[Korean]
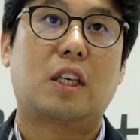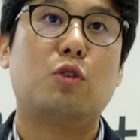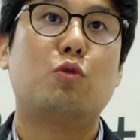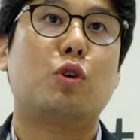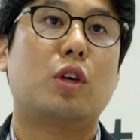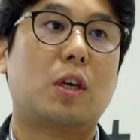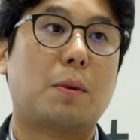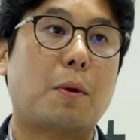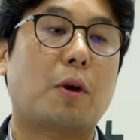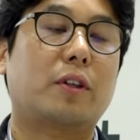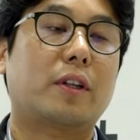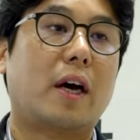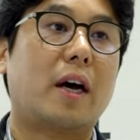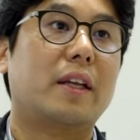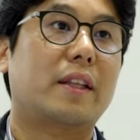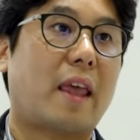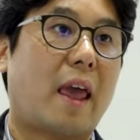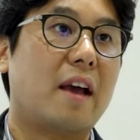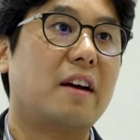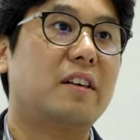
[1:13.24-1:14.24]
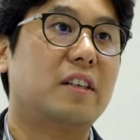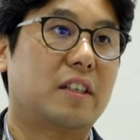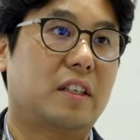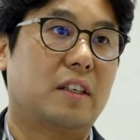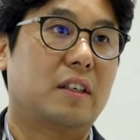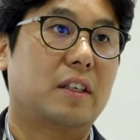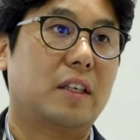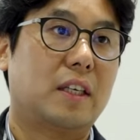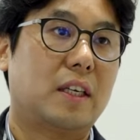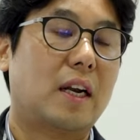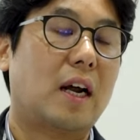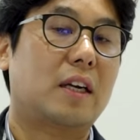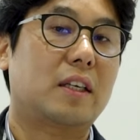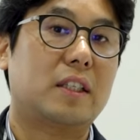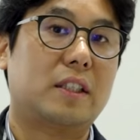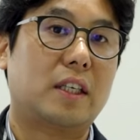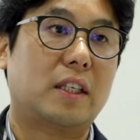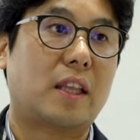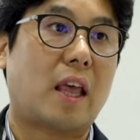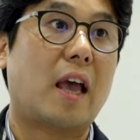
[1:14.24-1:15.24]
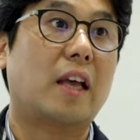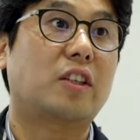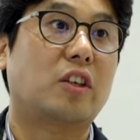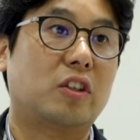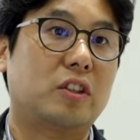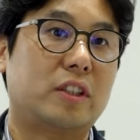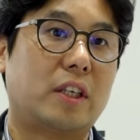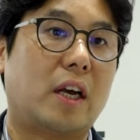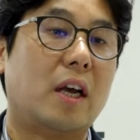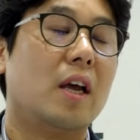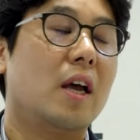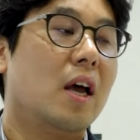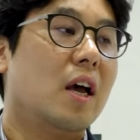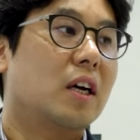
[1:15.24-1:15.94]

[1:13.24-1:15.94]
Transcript: 기후위기 변화 대응이라는 이제 대전제